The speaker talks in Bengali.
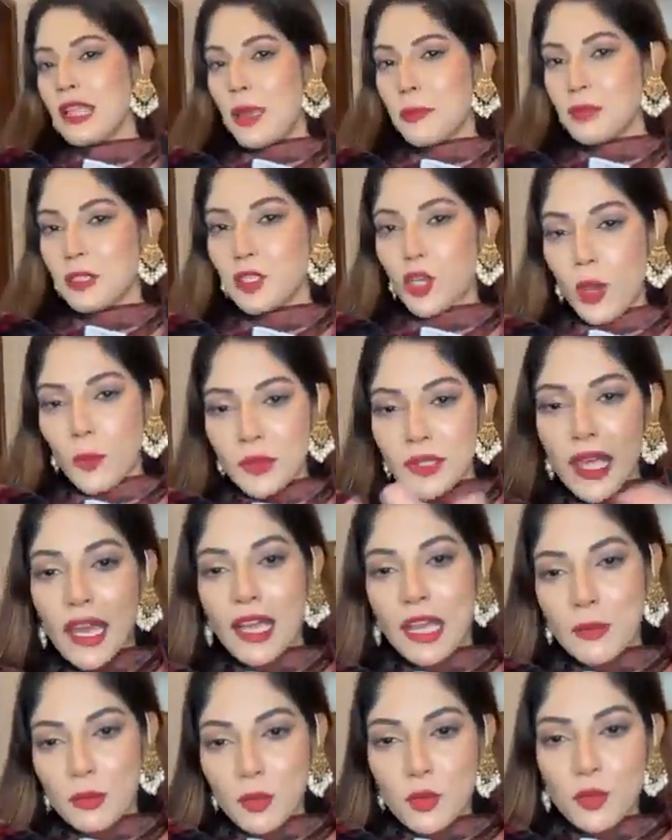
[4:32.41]
পাচ্ছেন আমি সবই
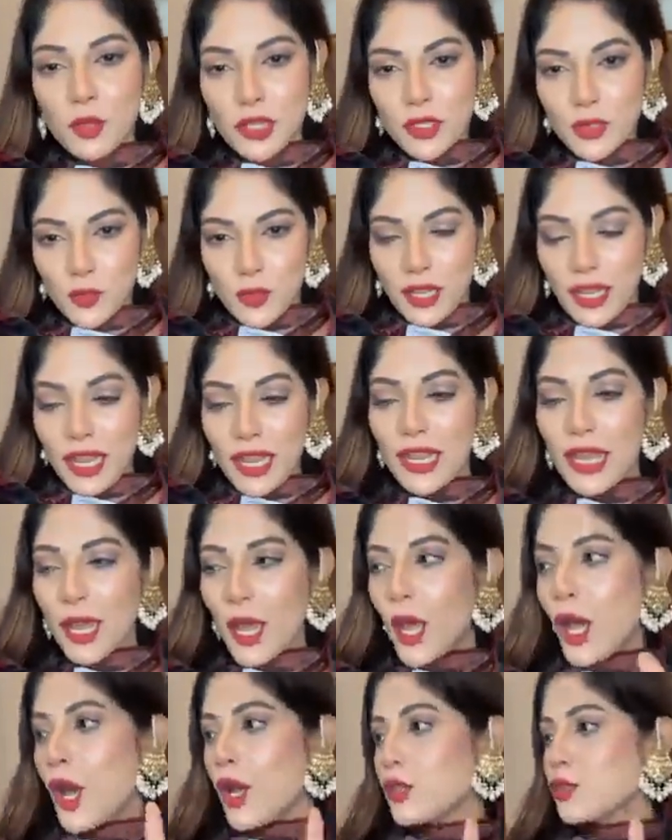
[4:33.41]
দেখাবো ঘুরে টুরে হ্যাঁ
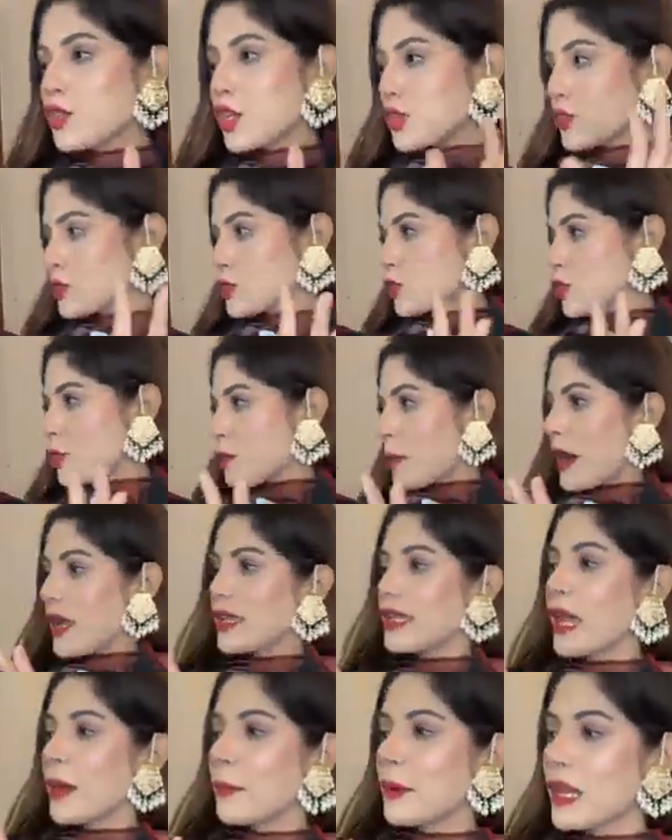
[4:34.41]
যতটুকু
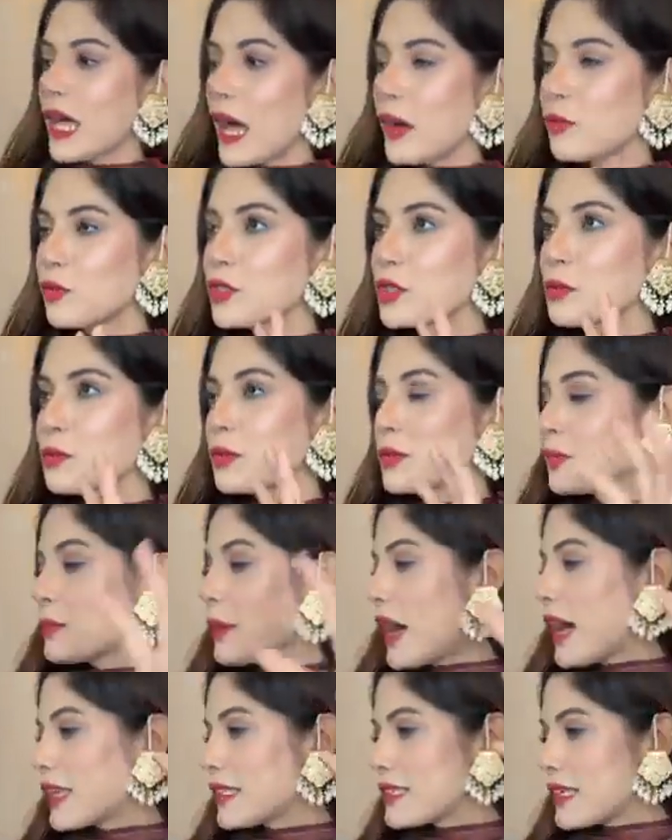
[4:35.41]
পারি আমার হাউস
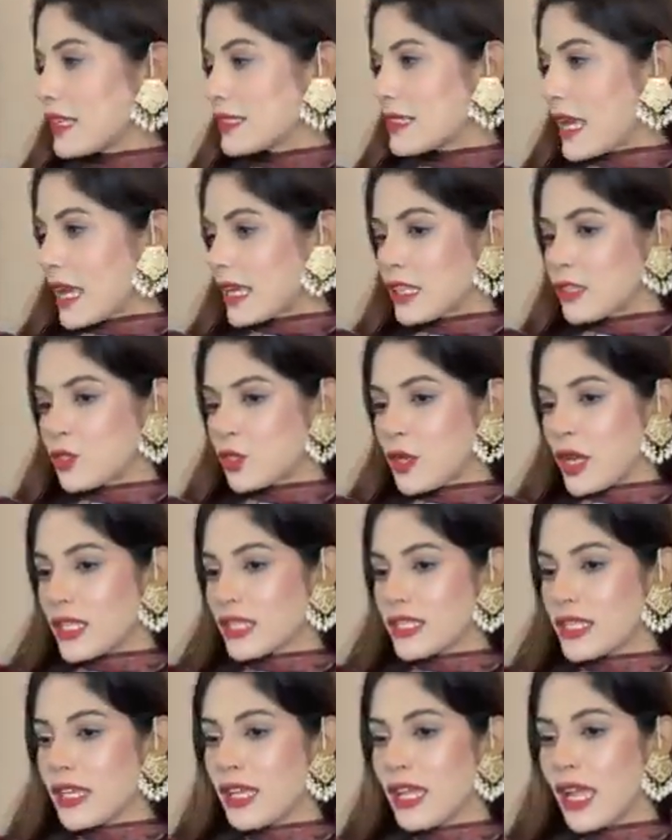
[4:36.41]
বা যা কিছুই
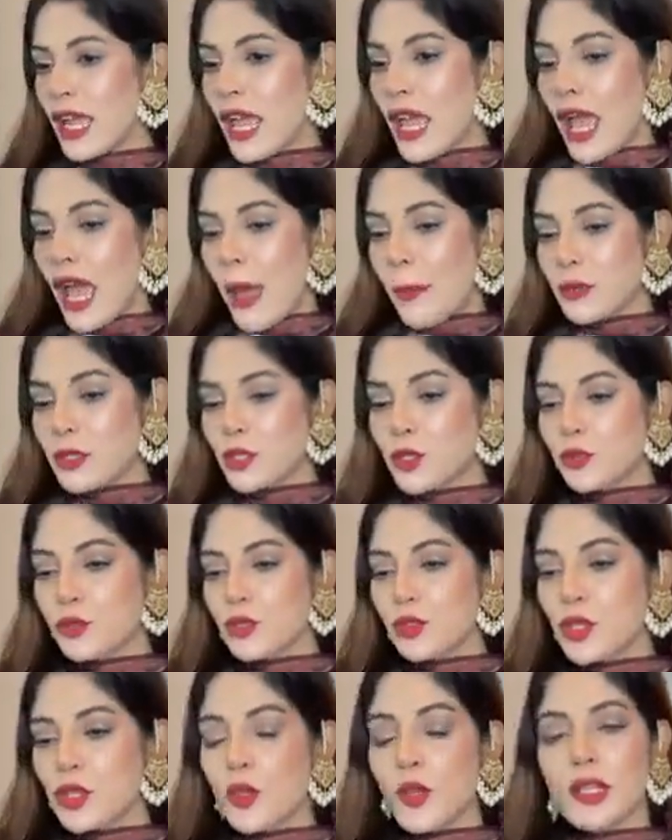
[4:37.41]
আছে আমি
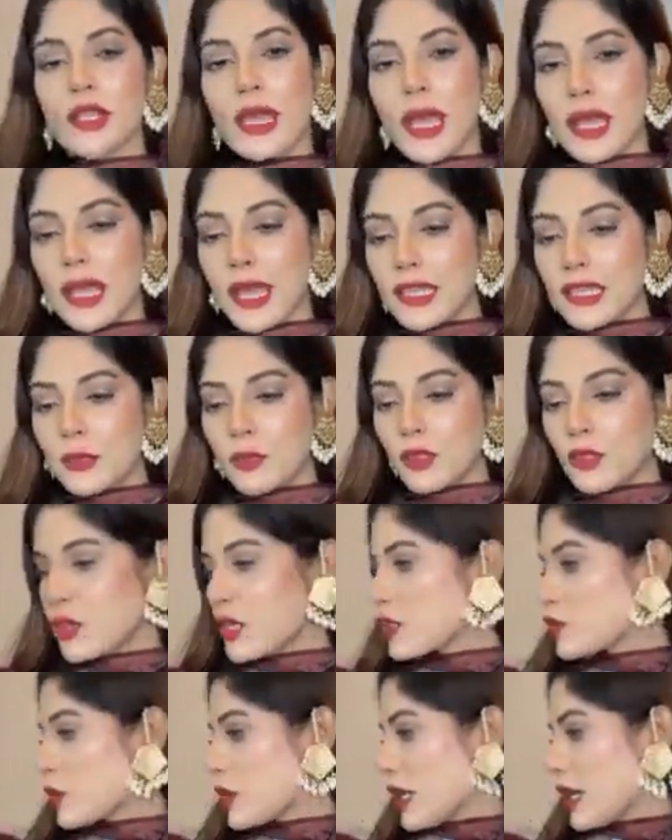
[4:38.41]
সুন্দর করে দেখাই দিব
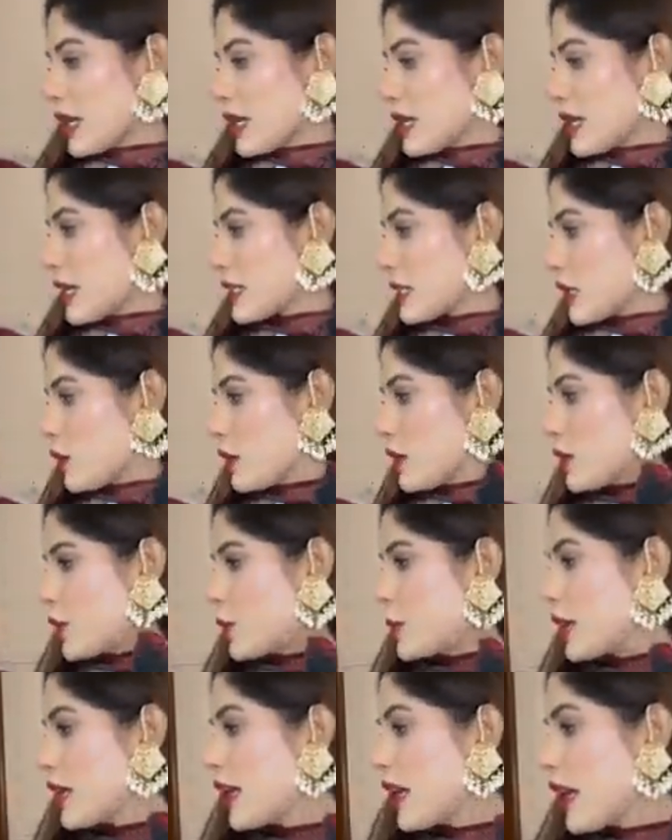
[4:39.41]
ড্রেসগুলো এখানে রাখতে হলে
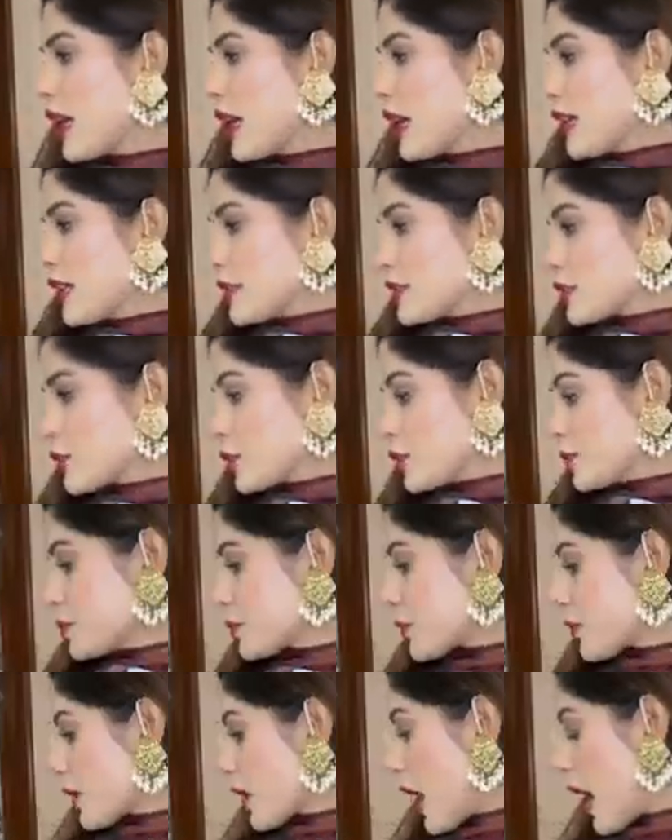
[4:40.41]
হবে সো
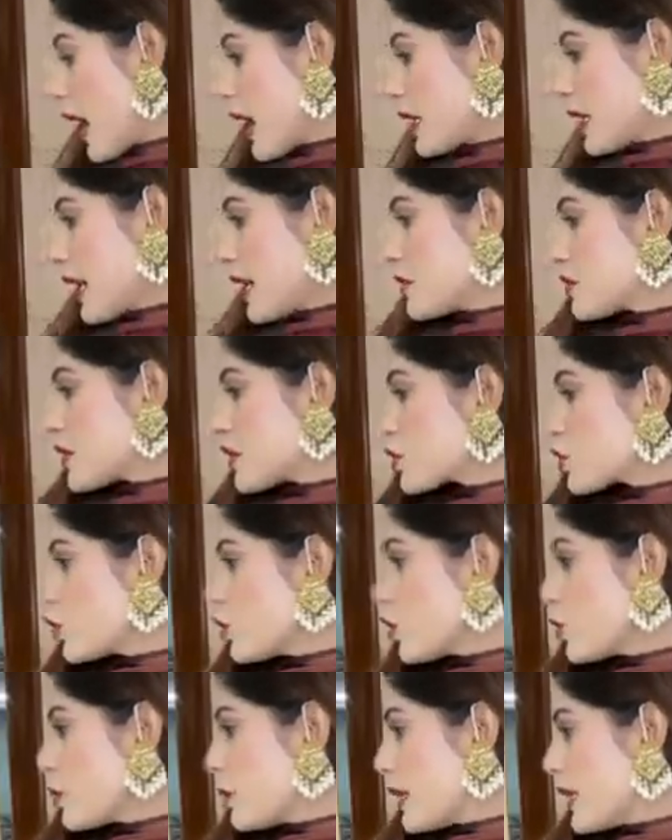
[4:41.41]
আর এই
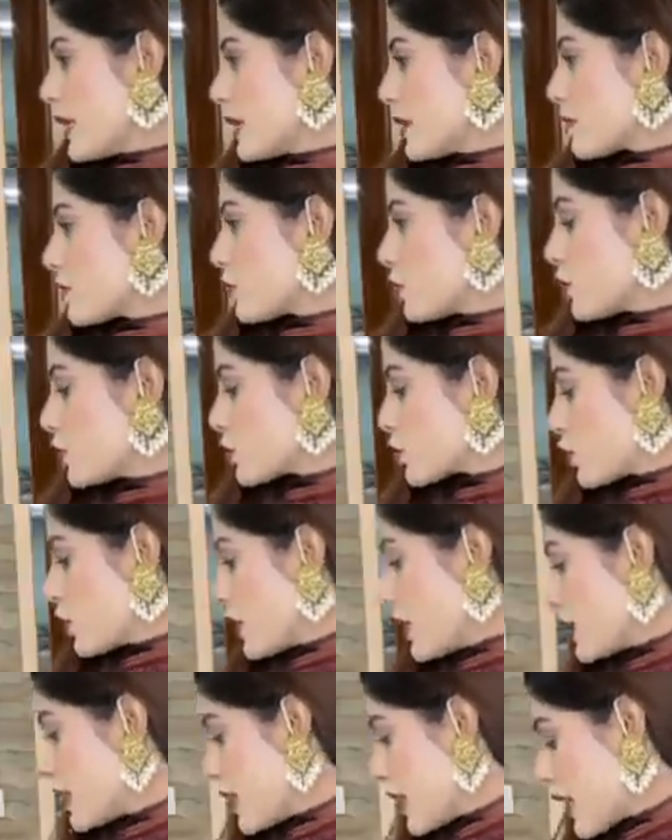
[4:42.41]
ড্রেসগুলো বেলি ক্লোজ
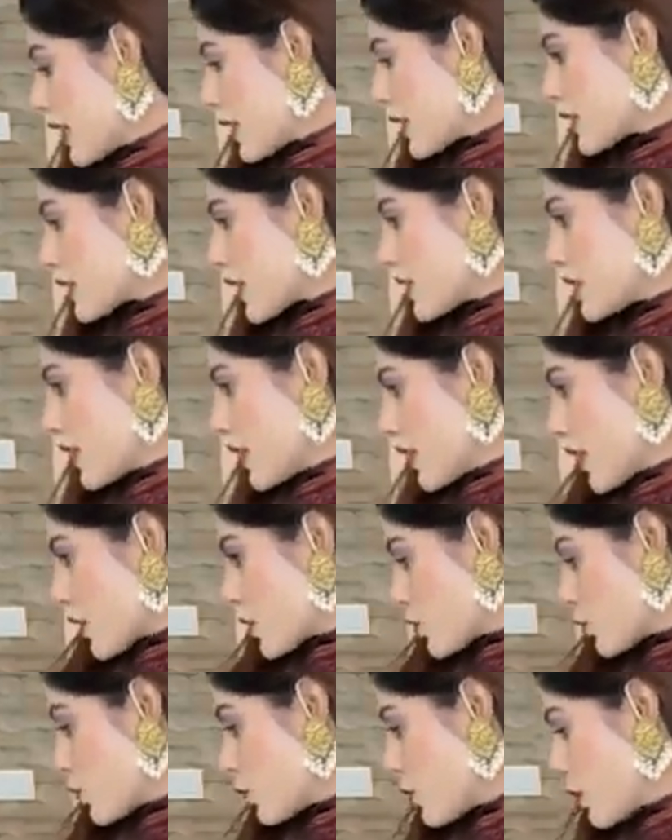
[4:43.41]
করে এখানে সাজায়
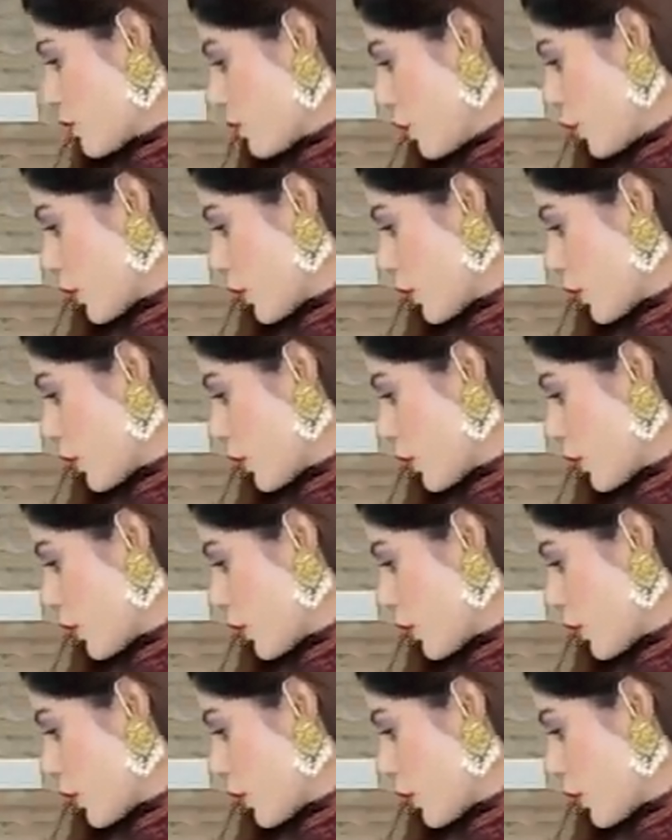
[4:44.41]
রাখ শুধু